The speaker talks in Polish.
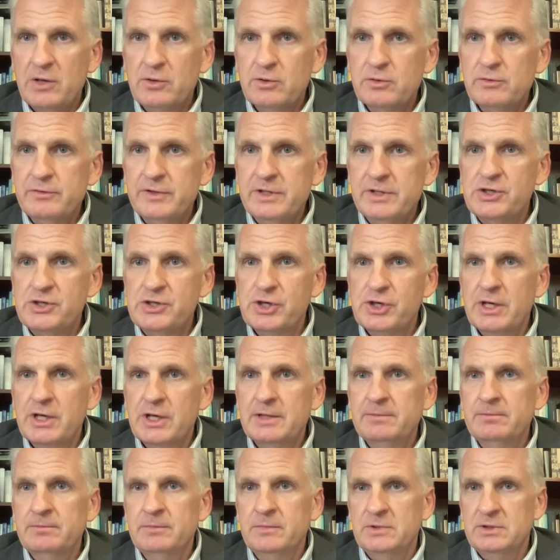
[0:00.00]

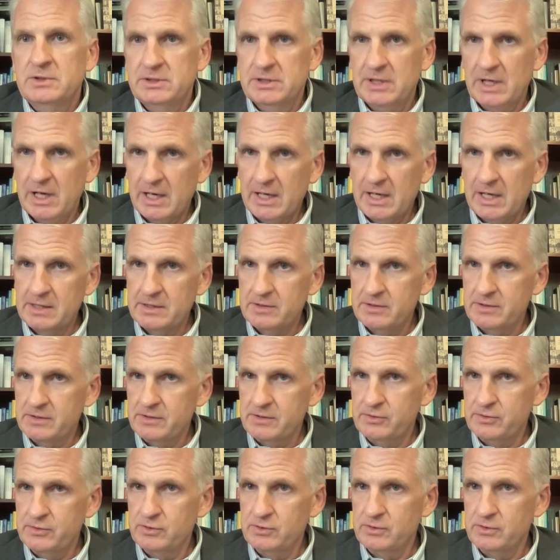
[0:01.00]
Mianowicie
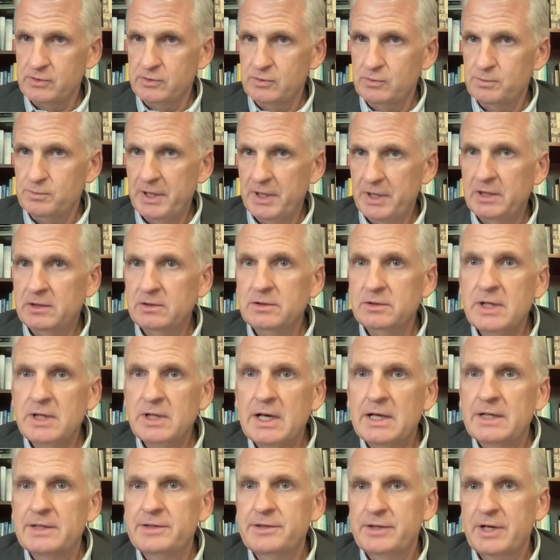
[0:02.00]
ta
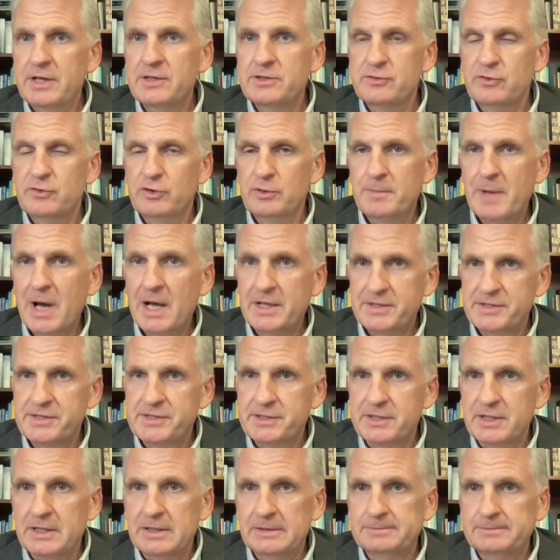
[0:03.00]
zupełna
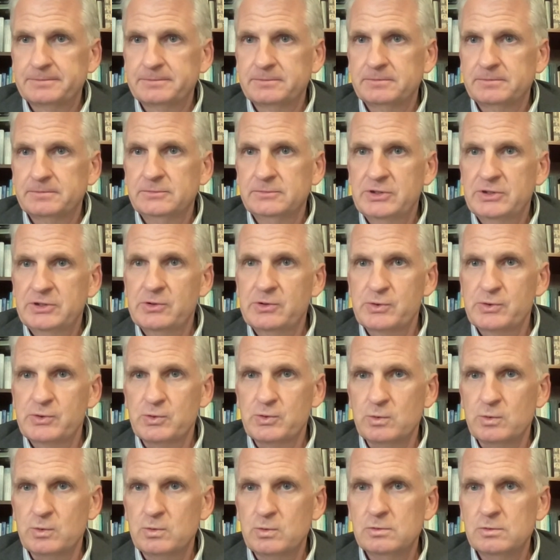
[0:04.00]
transformacja
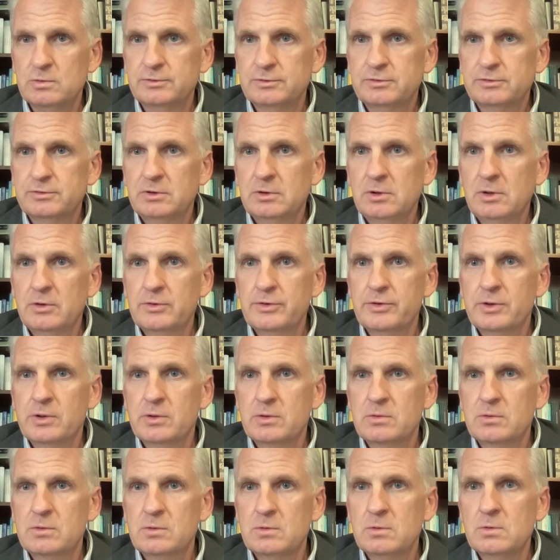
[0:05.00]
stosunków
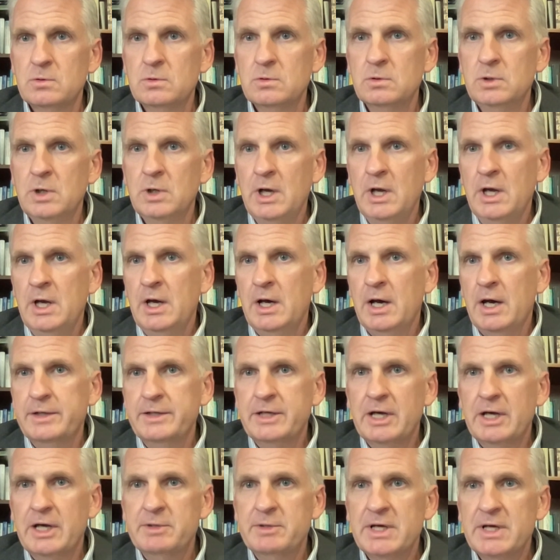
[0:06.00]
od roku,
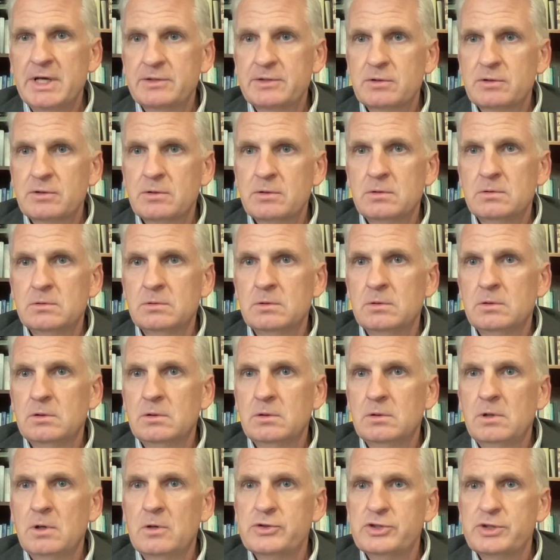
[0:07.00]
dajmy na
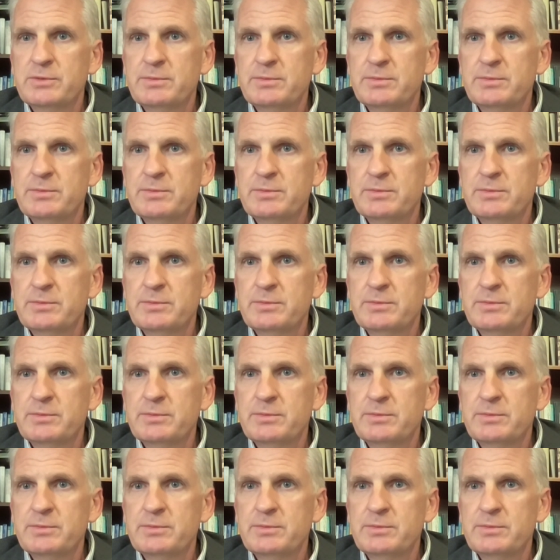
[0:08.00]
to,